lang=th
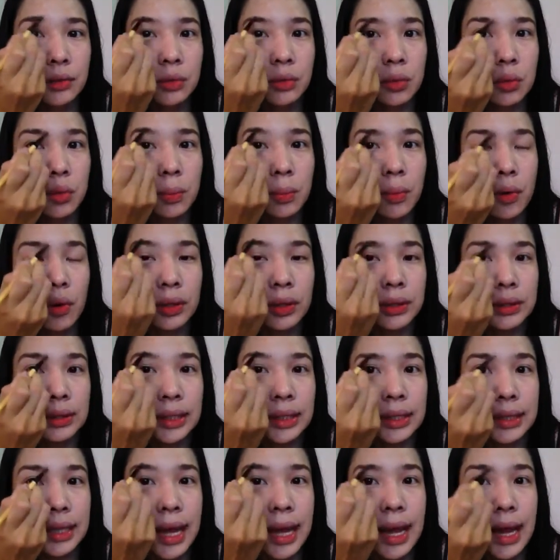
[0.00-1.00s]
ดูผล
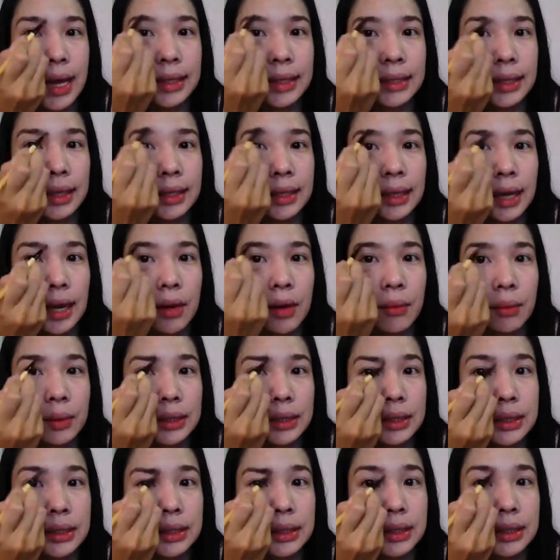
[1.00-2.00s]
กันได้นะคะ วั
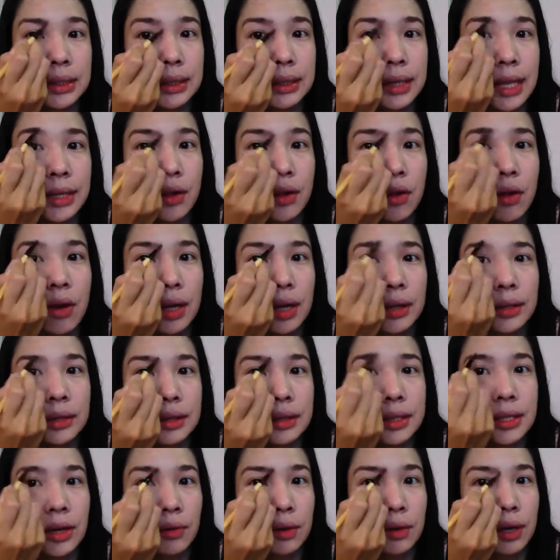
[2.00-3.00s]
นนี้แน่นอน
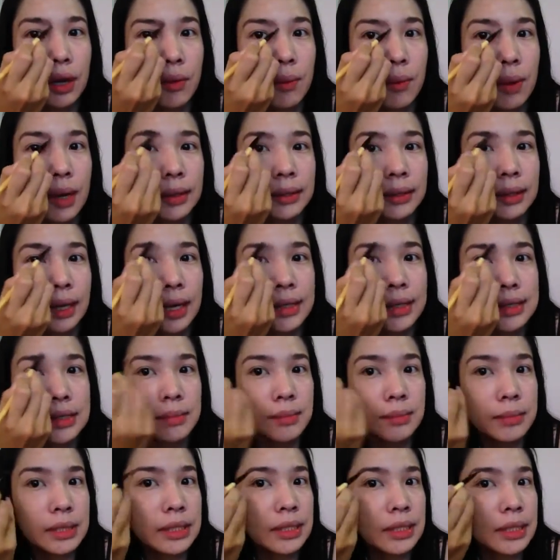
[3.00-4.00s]
เดี๋ยวกลางวันค่ะ
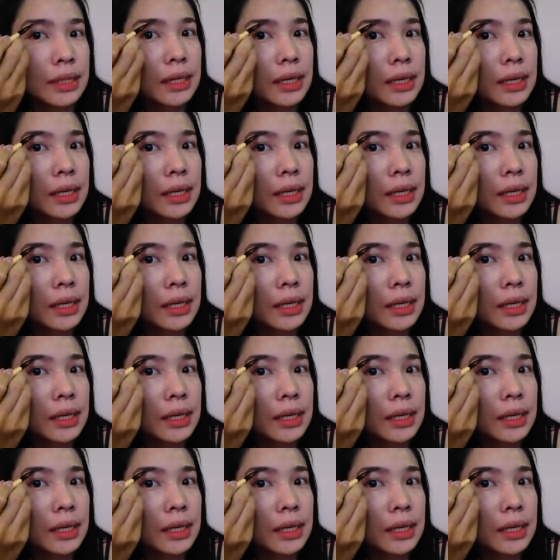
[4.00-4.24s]
จะมี